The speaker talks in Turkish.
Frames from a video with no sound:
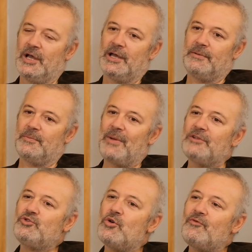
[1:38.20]
E,
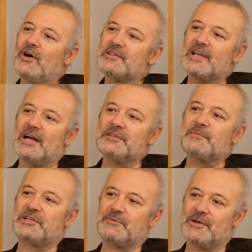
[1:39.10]
ben çok fazla yalnız
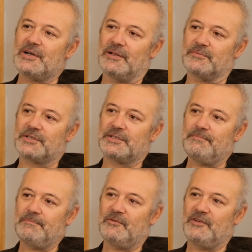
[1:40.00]
başıma kalmıştım
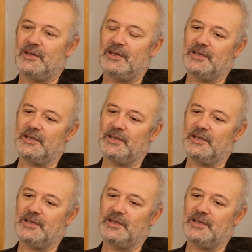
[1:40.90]
ve